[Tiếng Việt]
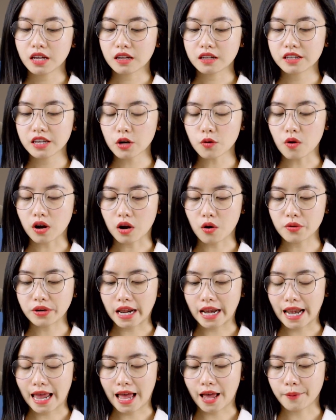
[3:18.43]
Nghĩa của câu
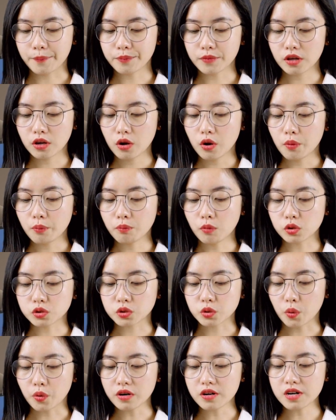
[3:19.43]
này là một
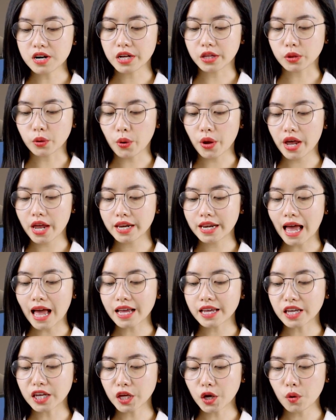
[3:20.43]
số người thuê đã
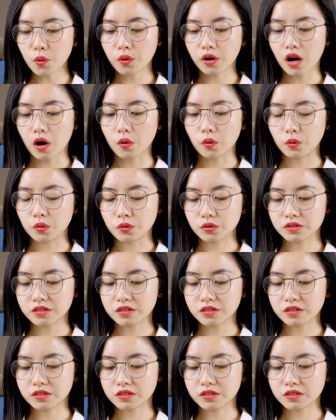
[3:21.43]
yêu cầu